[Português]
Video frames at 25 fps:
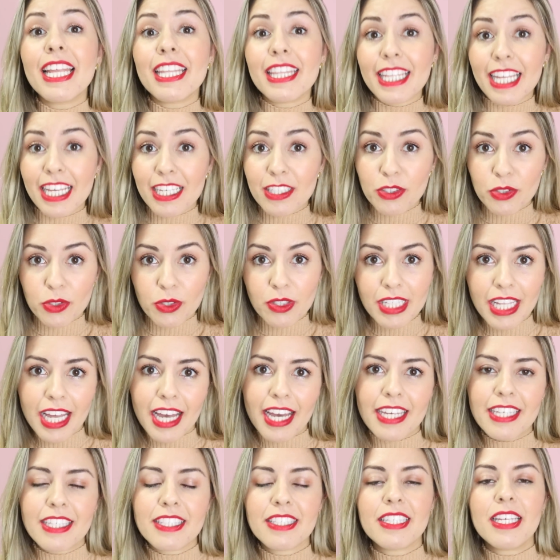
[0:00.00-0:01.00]

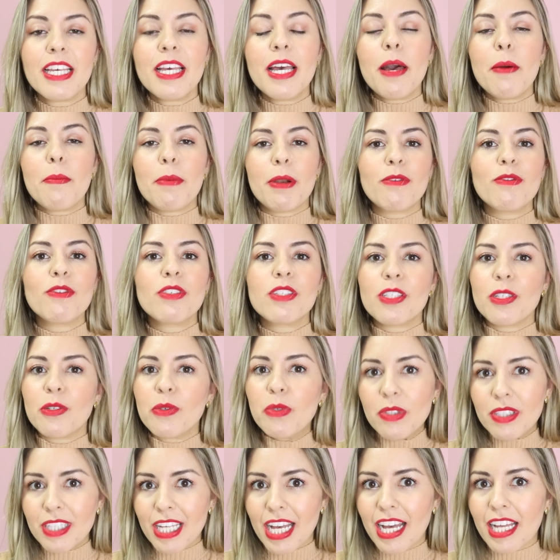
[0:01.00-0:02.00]
nacionais pra você
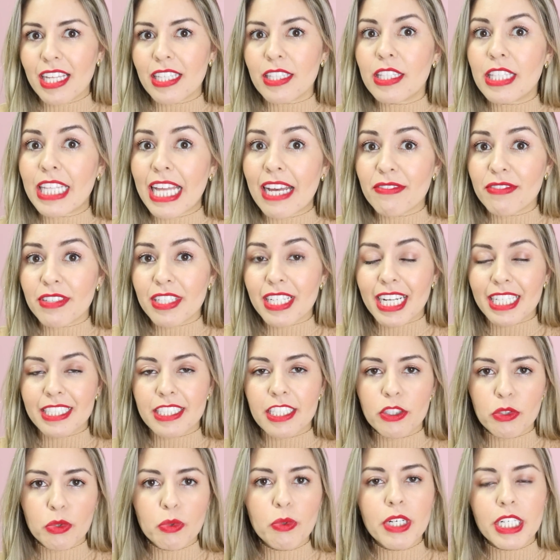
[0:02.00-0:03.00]
usar na
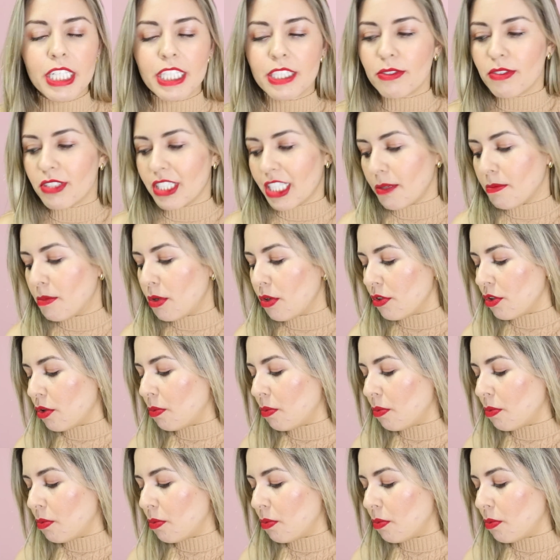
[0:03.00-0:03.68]
virada do ano, tá bom?